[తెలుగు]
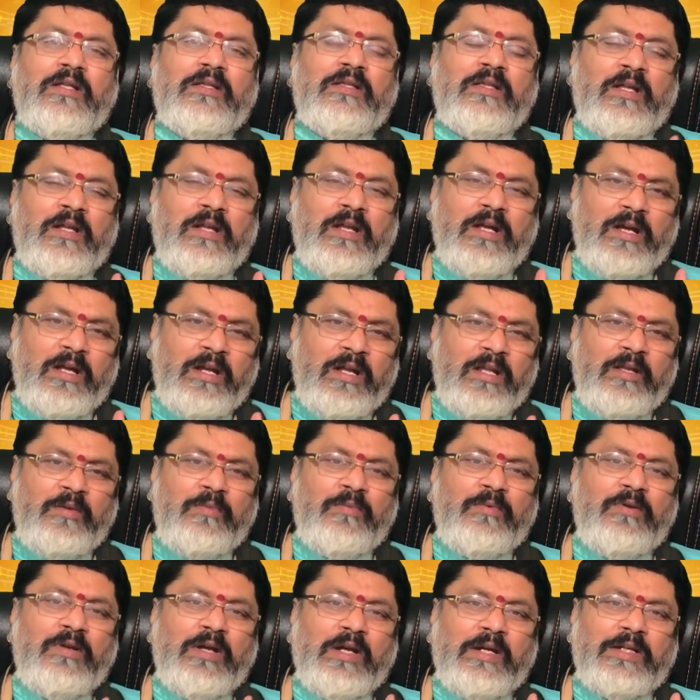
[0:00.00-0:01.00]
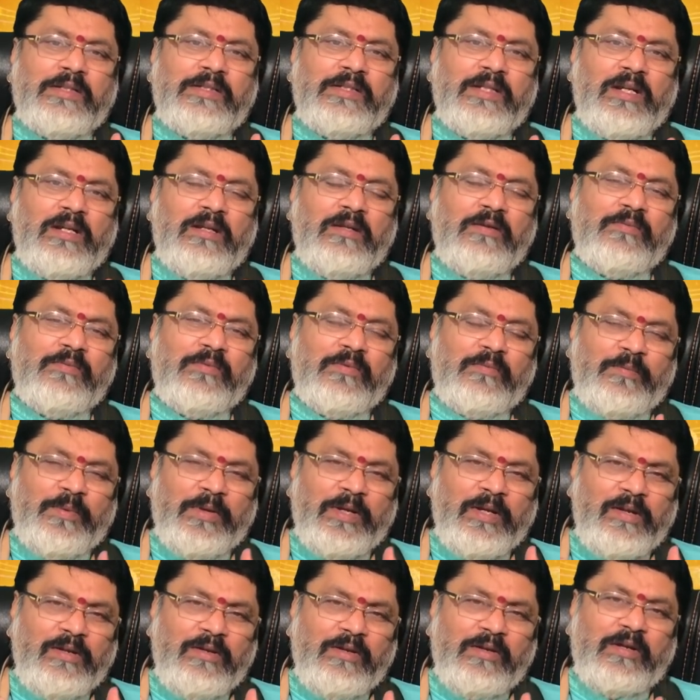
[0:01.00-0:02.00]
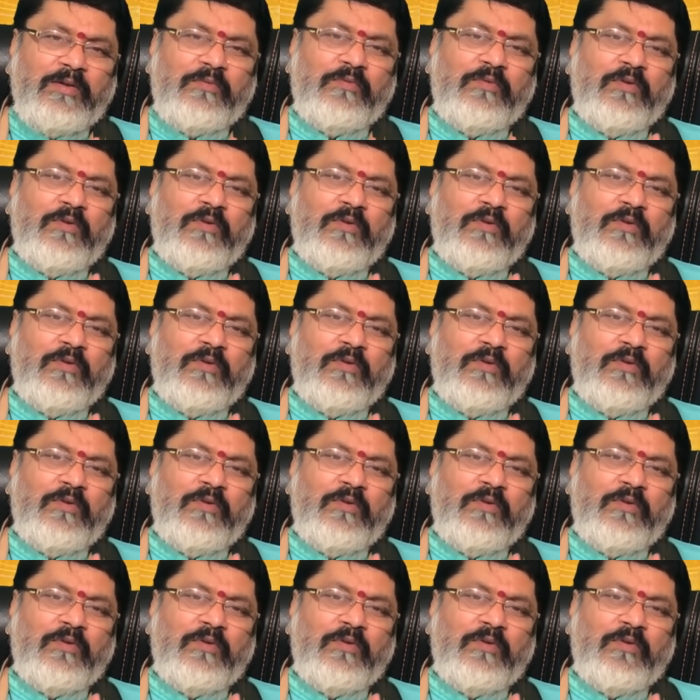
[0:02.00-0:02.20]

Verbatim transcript: తన అన్నదమ్ములు అక్కచెల్లెలు పిల్లల యొక్క